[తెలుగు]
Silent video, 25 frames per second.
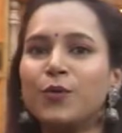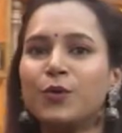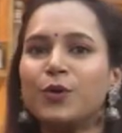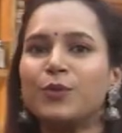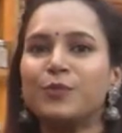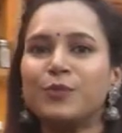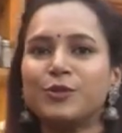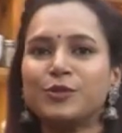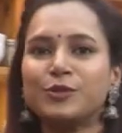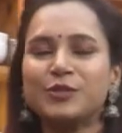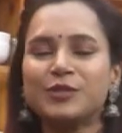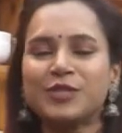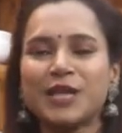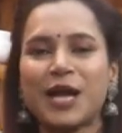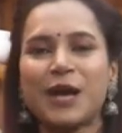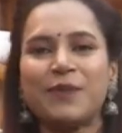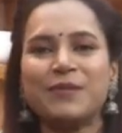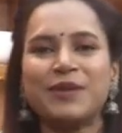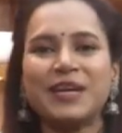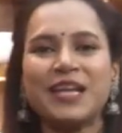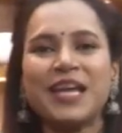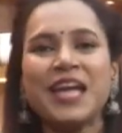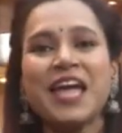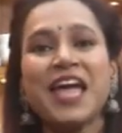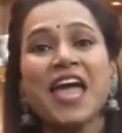ఊడిపోతుంది
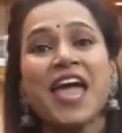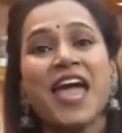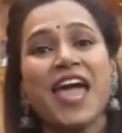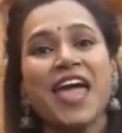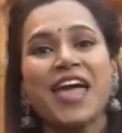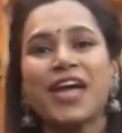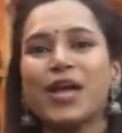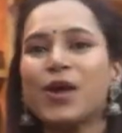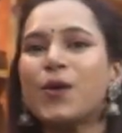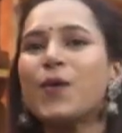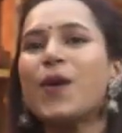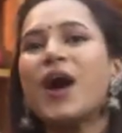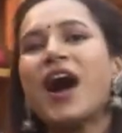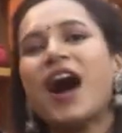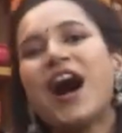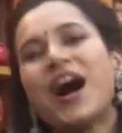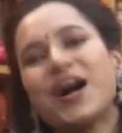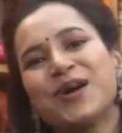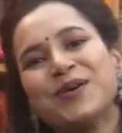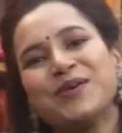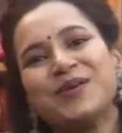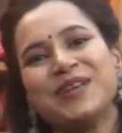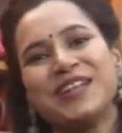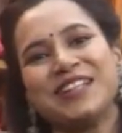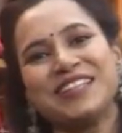కాబట్టి ఎక్కువ
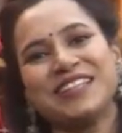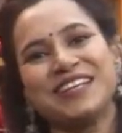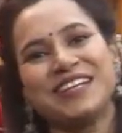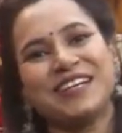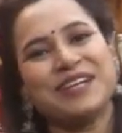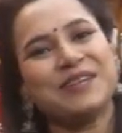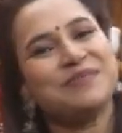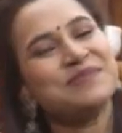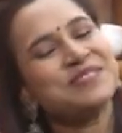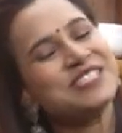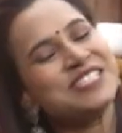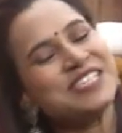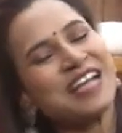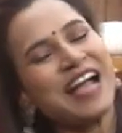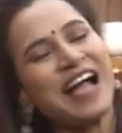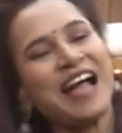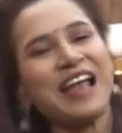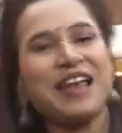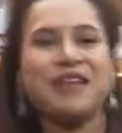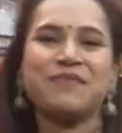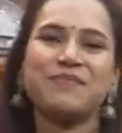ఆకుకూరలు తినడం చాలా